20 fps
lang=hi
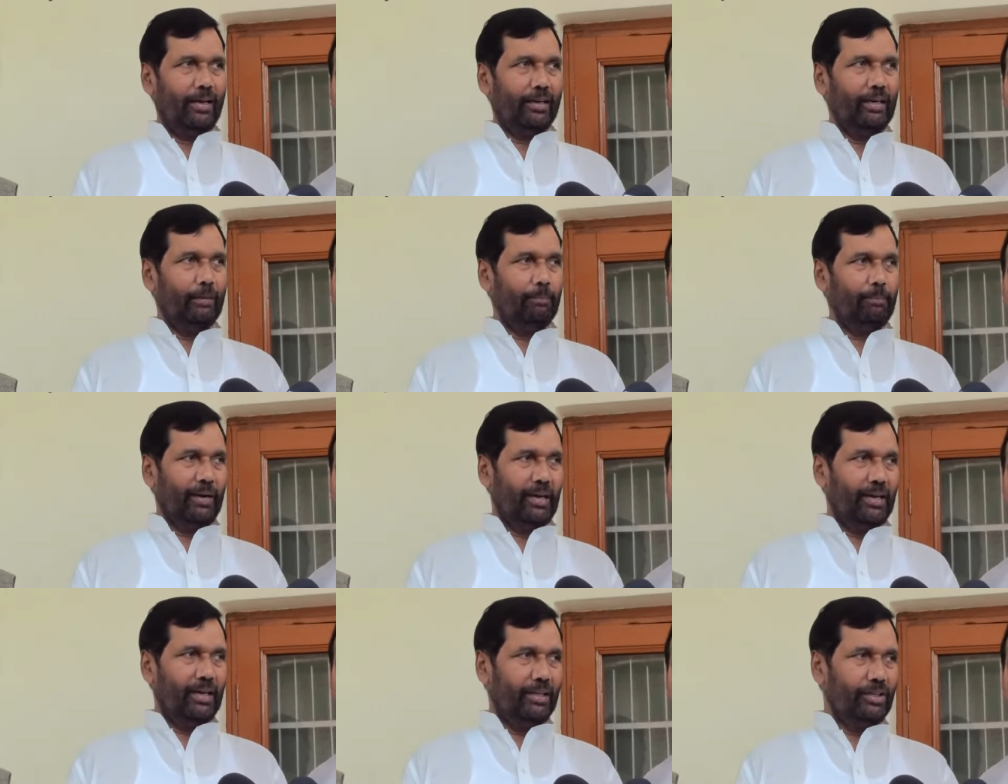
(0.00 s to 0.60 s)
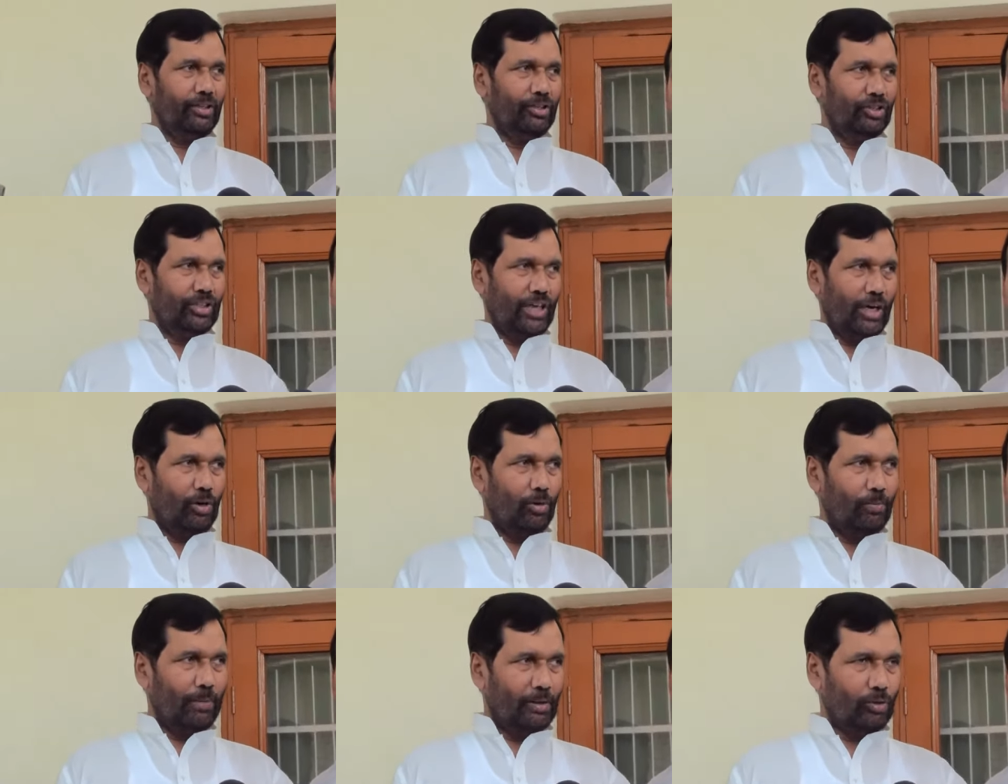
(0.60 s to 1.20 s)
लेकिन पहले इन
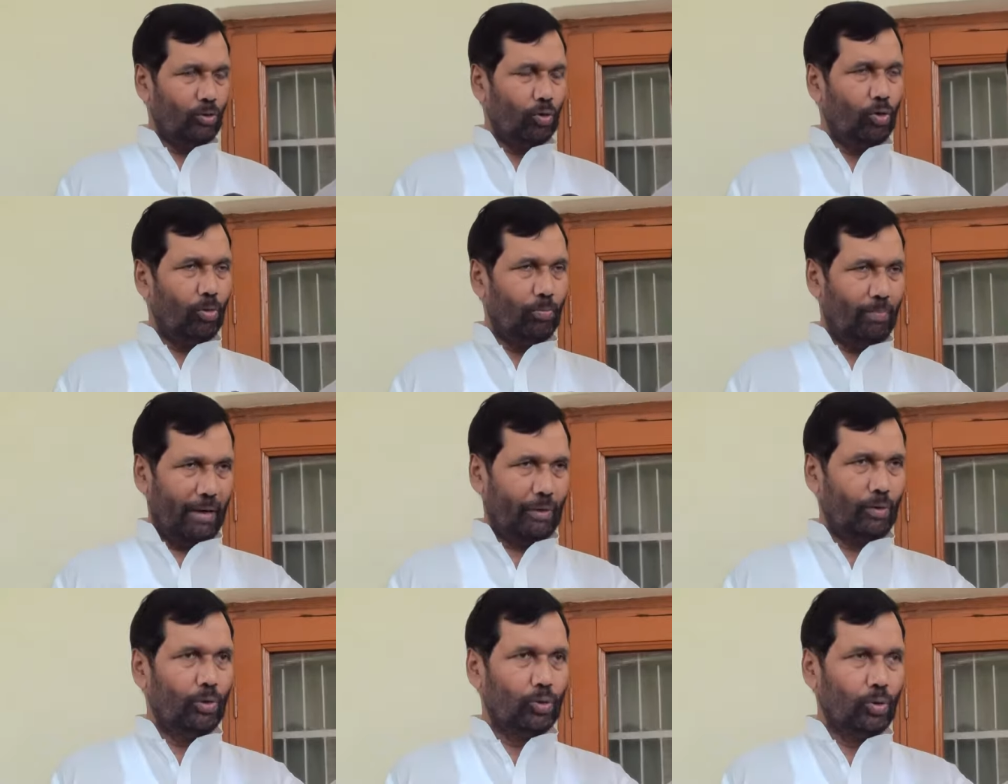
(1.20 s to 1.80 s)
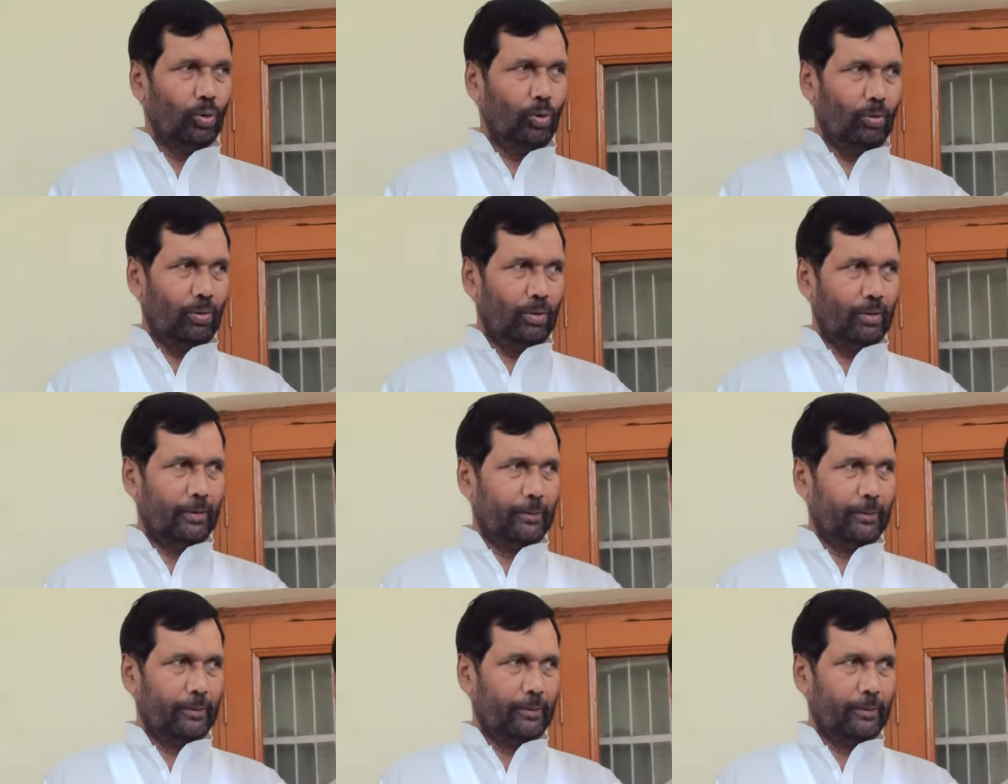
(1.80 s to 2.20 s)
चारों बातों को मानो तो